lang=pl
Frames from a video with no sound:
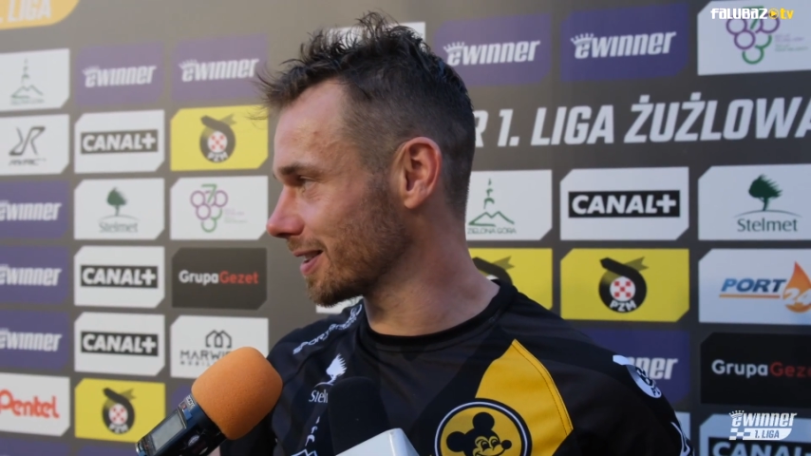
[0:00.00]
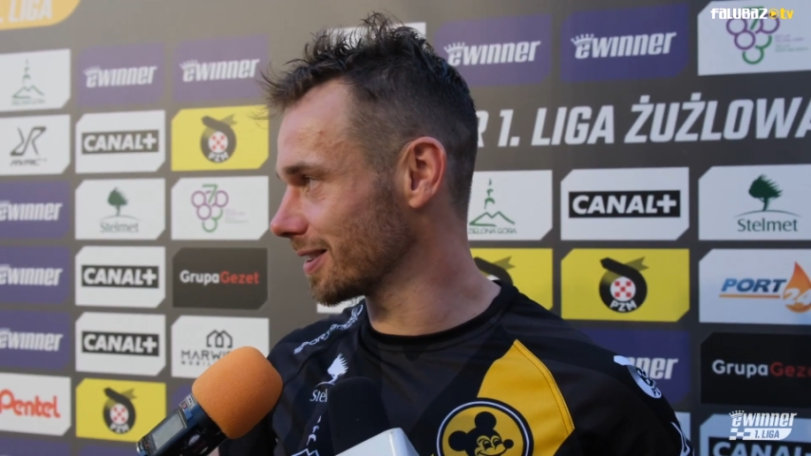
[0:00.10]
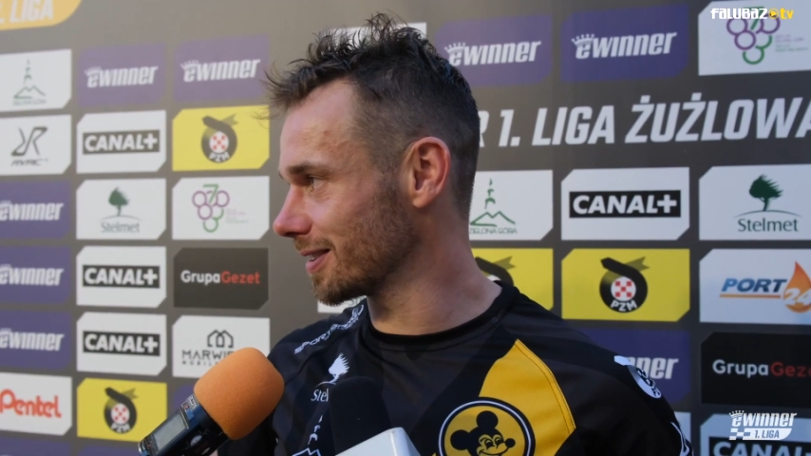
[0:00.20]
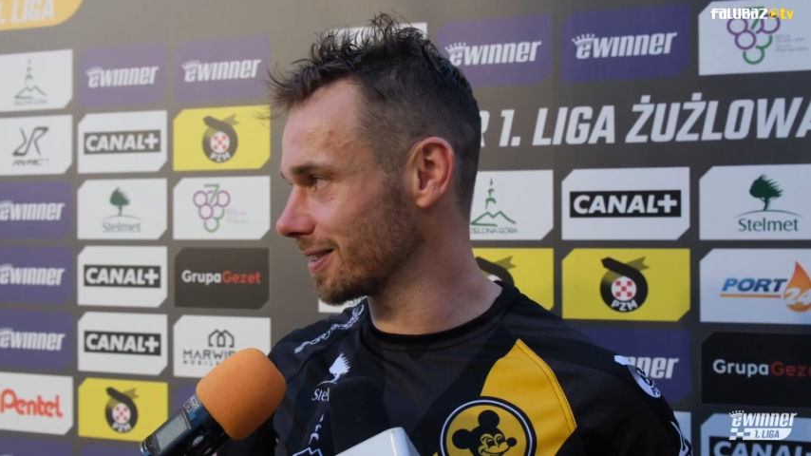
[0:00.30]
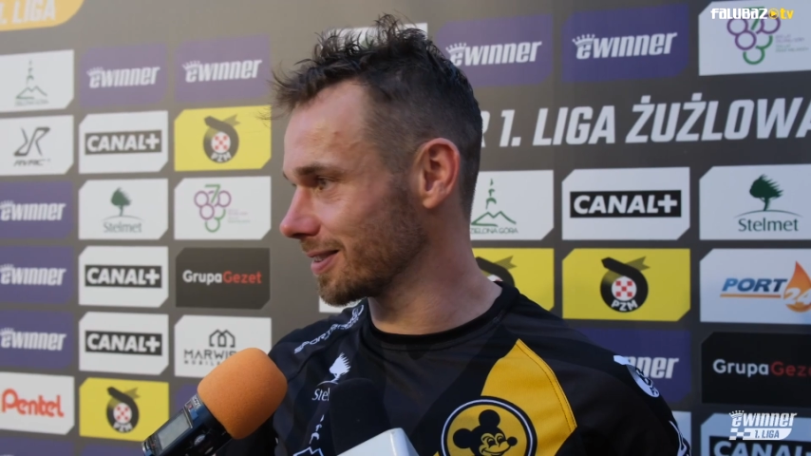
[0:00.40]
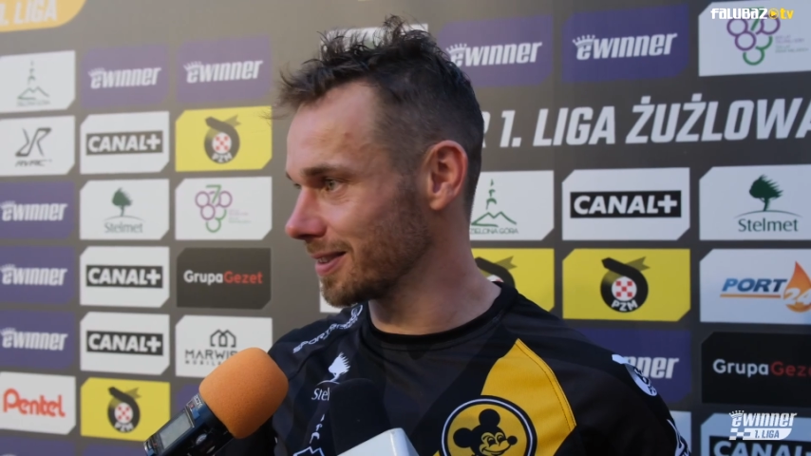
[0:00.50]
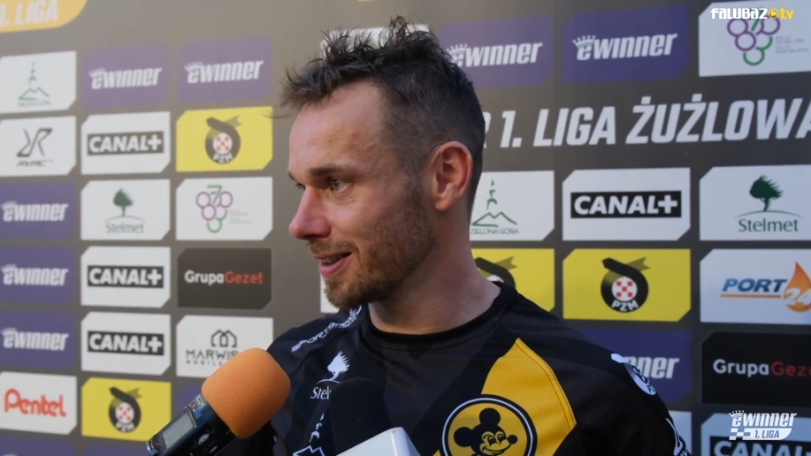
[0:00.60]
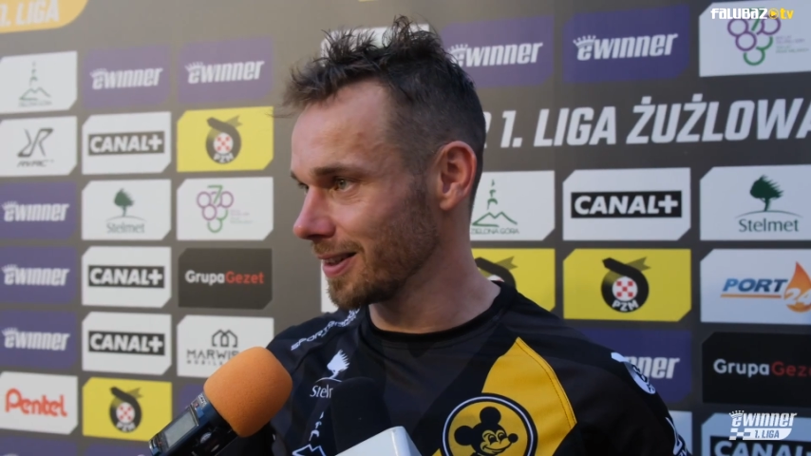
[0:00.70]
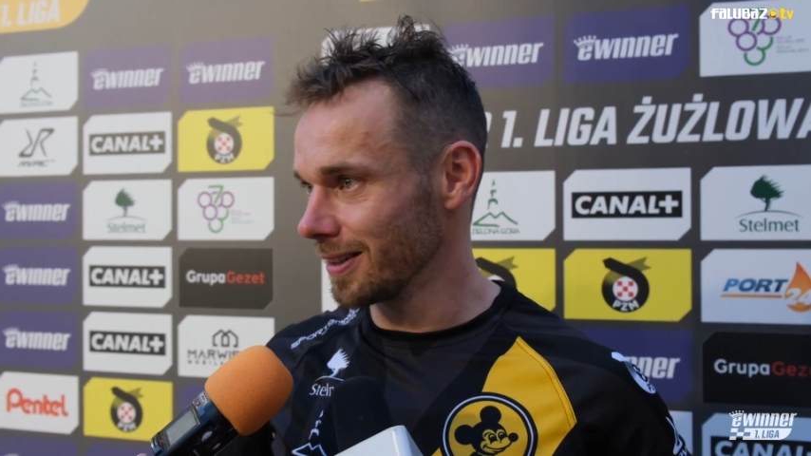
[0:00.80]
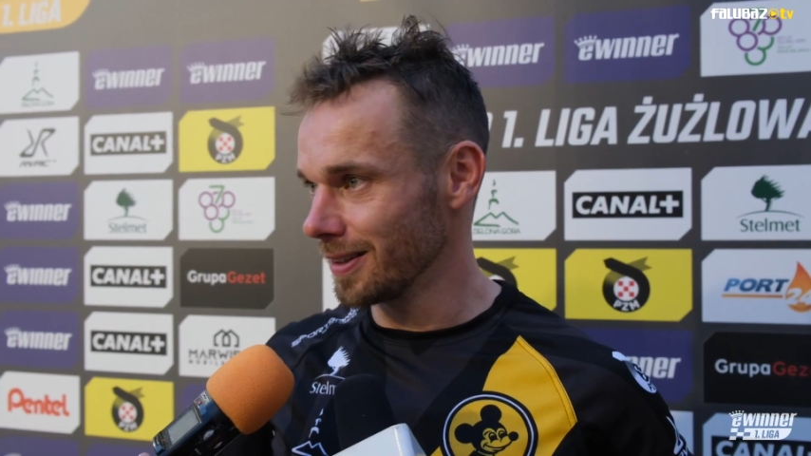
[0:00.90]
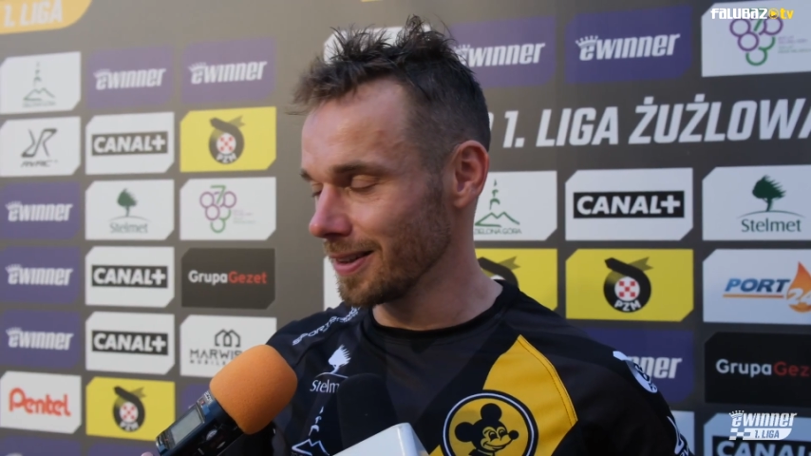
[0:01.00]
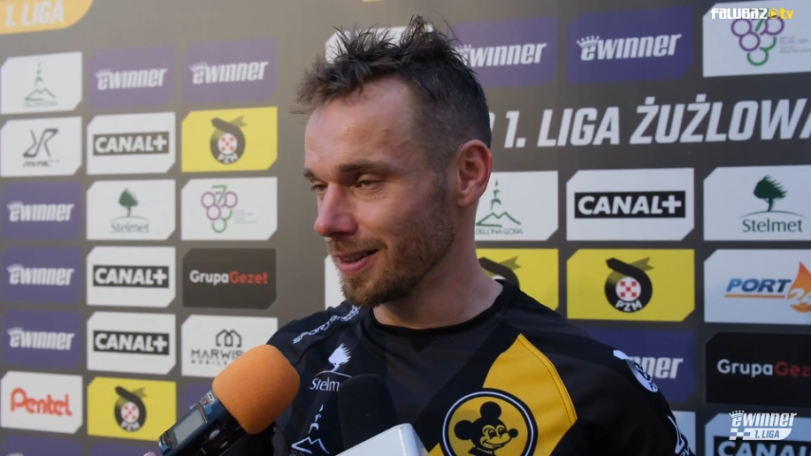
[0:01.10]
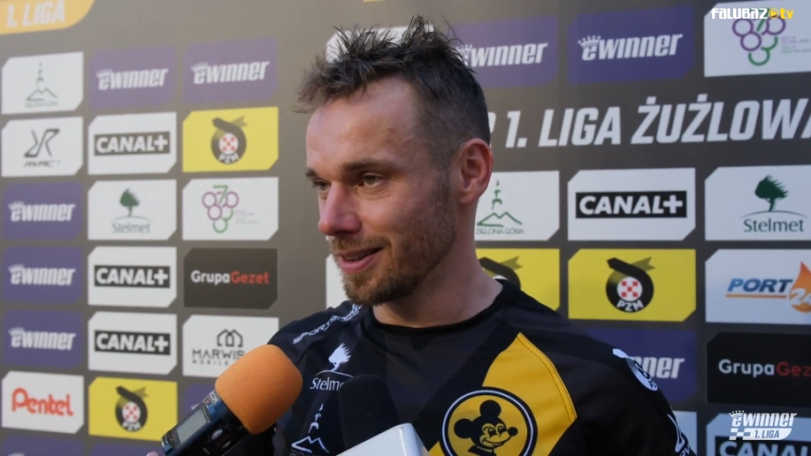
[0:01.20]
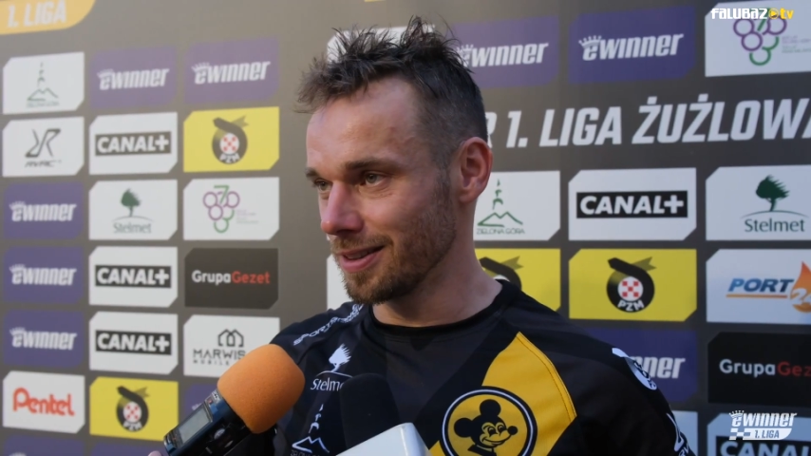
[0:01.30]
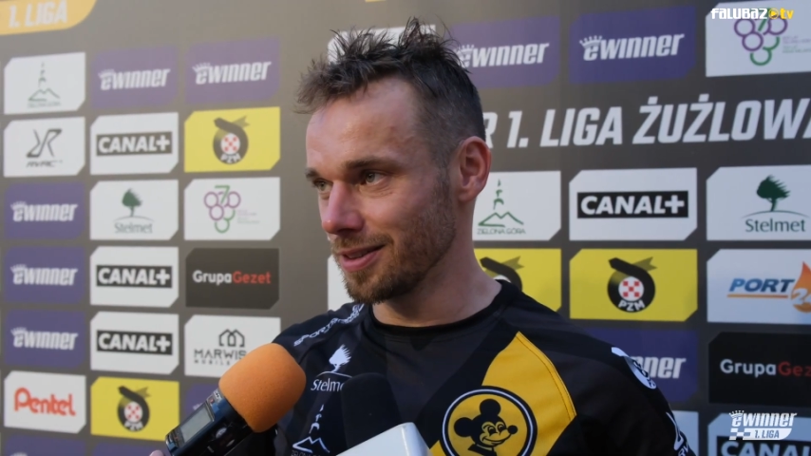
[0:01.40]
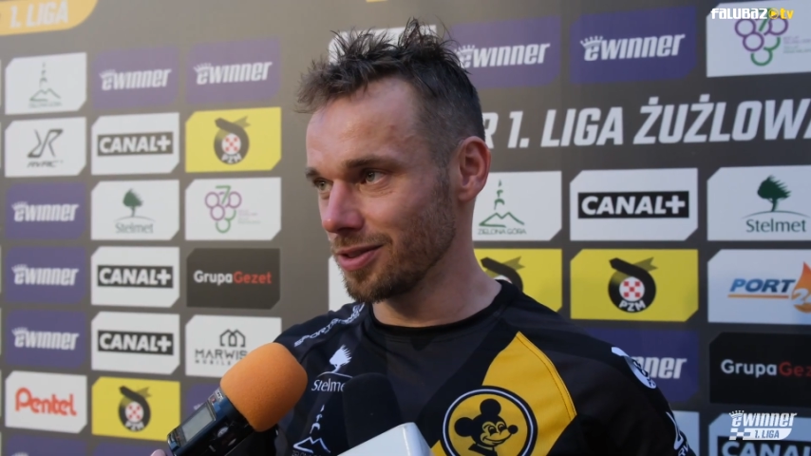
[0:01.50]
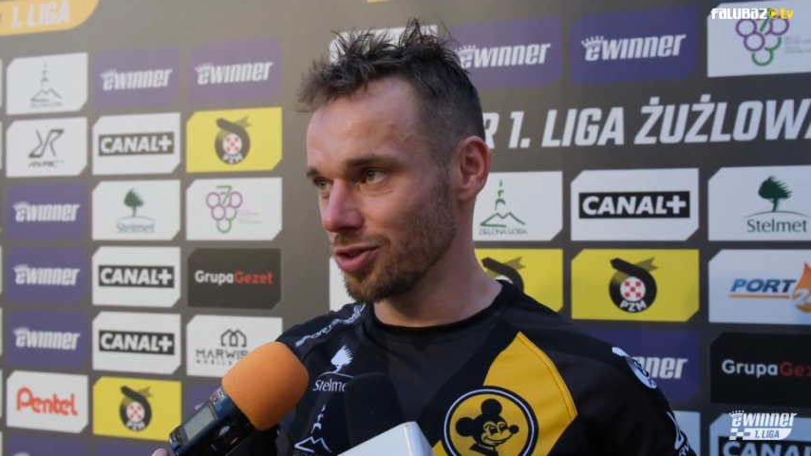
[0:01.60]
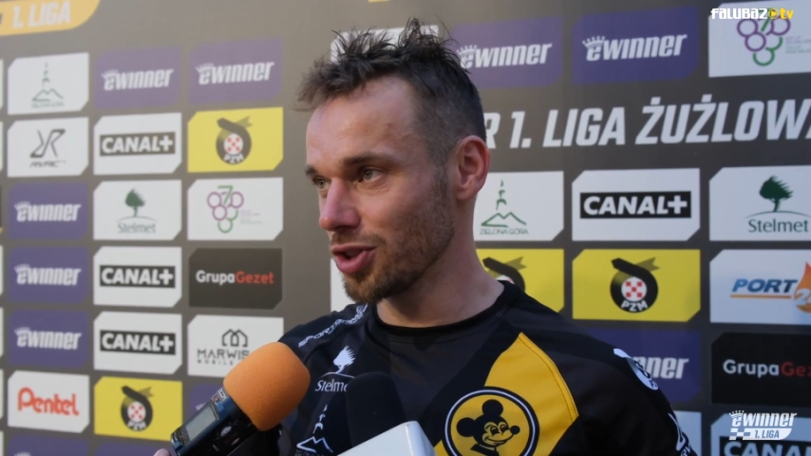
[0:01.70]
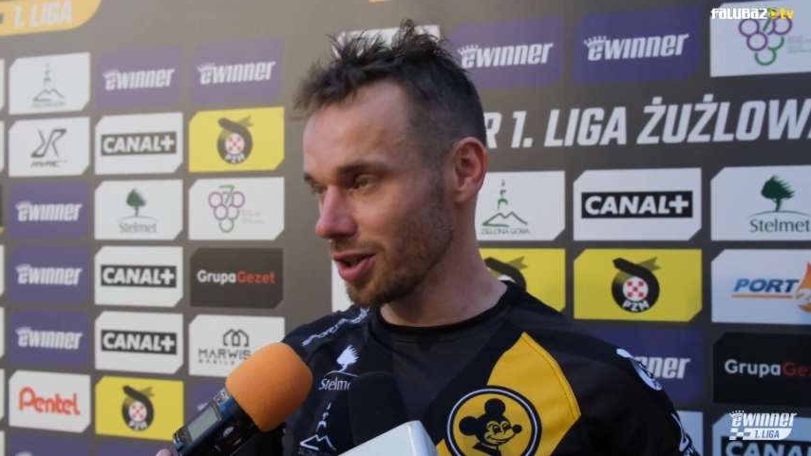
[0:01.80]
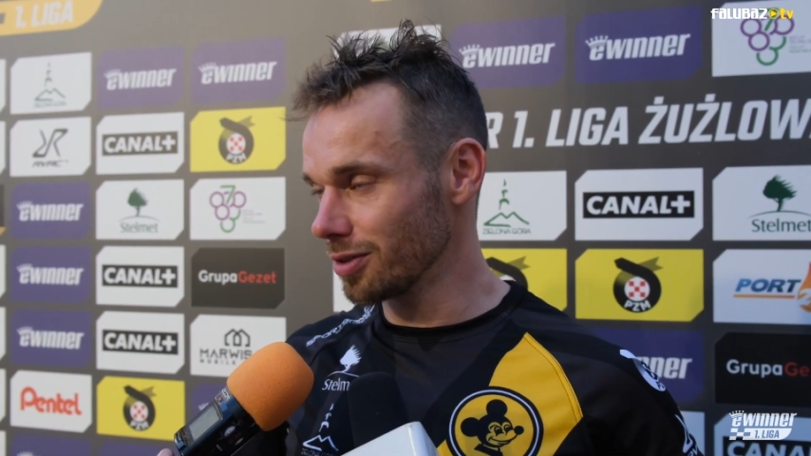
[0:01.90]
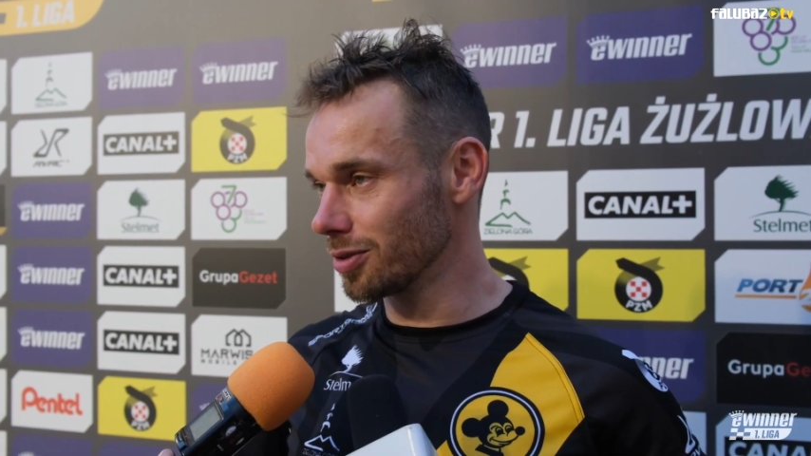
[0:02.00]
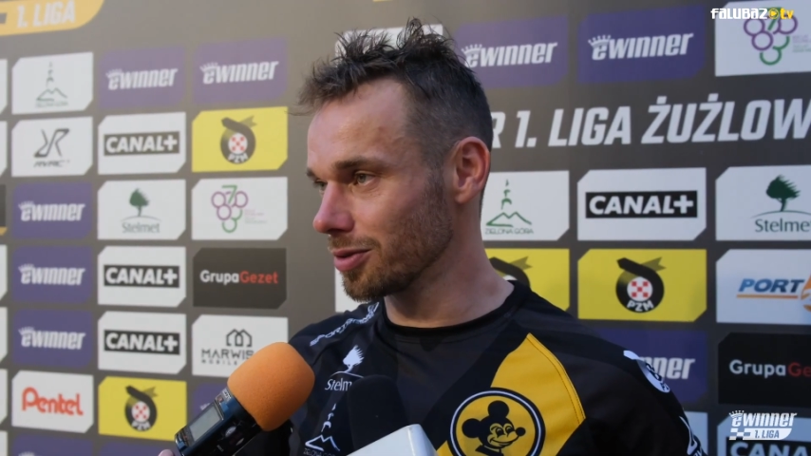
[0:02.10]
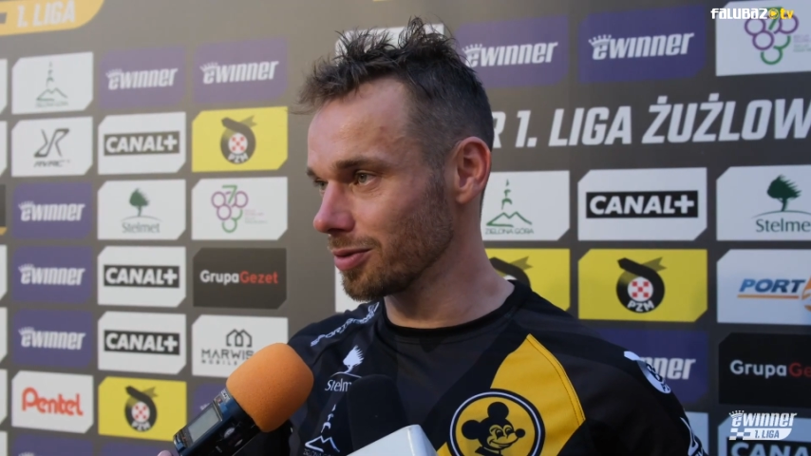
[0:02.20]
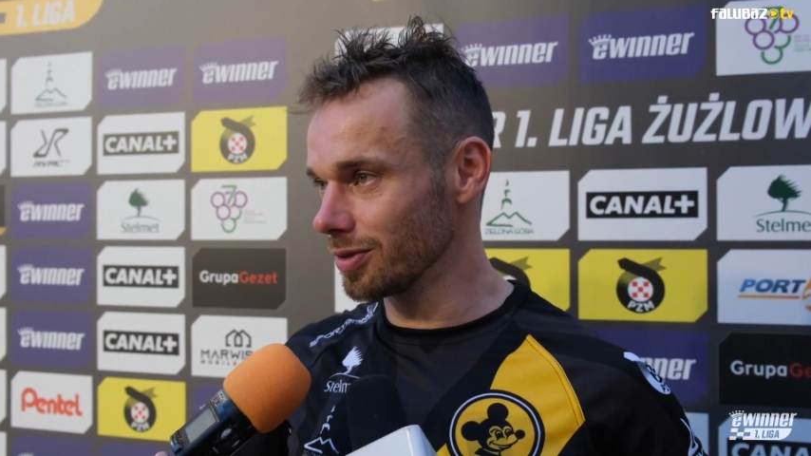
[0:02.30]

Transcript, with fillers: E, e, dzisiaj no